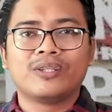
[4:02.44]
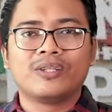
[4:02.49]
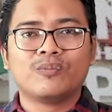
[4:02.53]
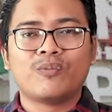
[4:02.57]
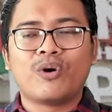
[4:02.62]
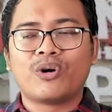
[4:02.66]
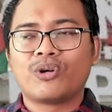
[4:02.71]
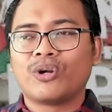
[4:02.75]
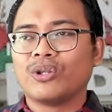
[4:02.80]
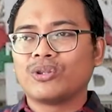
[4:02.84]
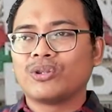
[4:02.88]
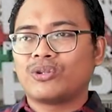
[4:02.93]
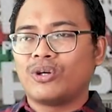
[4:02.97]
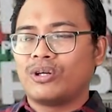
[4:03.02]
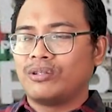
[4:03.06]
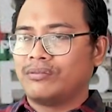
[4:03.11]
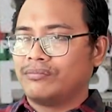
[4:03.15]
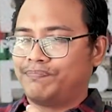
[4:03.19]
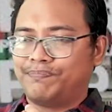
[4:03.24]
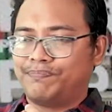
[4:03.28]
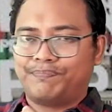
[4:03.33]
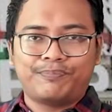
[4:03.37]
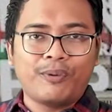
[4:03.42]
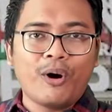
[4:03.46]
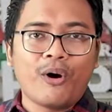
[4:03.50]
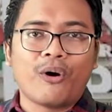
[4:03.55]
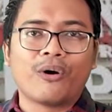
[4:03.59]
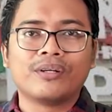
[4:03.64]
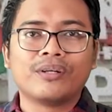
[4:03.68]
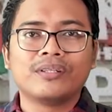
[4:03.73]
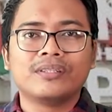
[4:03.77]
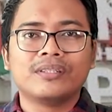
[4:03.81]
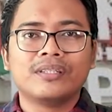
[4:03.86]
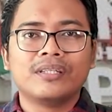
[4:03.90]
gitu mau nonton
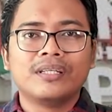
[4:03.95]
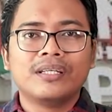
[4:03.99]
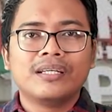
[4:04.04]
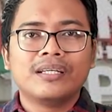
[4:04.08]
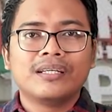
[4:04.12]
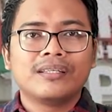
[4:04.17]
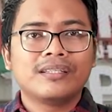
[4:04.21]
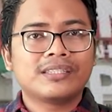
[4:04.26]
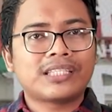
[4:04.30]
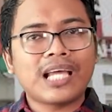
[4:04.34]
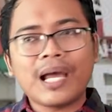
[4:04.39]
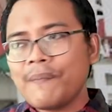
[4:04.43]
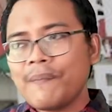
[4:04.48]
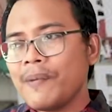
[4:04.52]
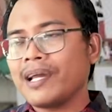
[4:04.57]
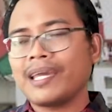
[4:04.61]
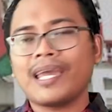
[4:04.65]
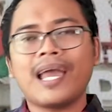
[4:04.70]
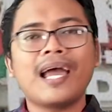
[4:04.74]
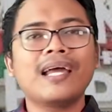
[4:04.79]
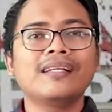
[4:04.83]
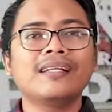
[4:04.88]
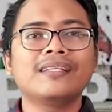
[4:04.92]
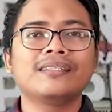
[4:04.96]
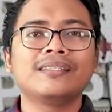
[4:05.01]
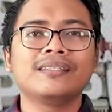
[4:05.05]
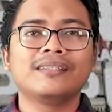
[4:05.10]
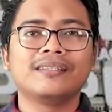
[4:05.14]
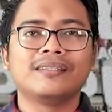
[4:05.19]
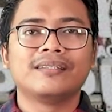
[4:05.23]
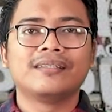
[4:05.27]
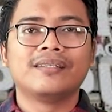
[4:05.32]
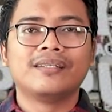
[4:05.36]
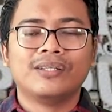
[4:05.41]
PON, ya sama kayak Anies
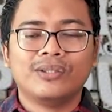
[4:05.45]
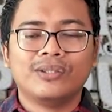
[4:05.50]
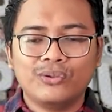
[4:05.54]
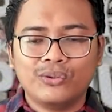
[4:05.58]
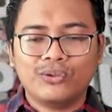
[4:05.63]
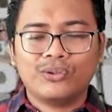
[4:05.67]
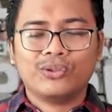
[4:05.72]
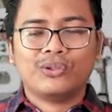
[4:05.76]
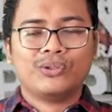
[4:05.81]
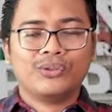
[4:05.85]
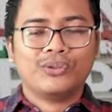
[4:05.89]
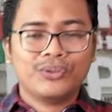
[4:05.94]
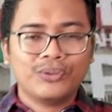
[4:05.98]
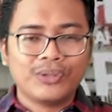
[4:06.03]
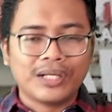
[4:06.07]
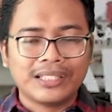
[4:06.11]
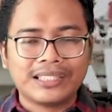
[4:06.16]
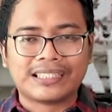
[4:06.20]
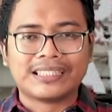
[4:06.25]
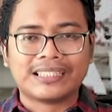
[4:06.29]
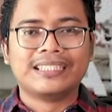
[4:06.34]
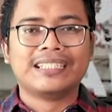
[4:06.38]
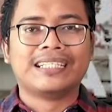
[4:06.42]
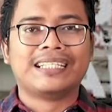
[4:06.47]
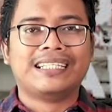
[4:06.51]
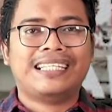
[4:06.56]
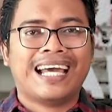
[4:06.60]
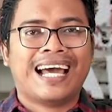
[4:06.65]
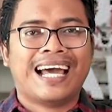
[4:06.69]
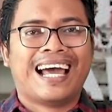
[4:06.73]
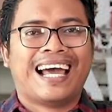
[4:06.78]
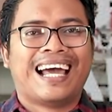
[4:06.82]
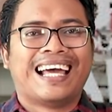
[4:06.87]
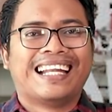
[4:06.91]
nih. Duduk aja
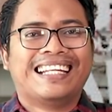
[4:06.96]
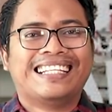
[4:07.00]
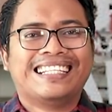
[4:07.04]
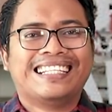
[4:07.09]
sendirian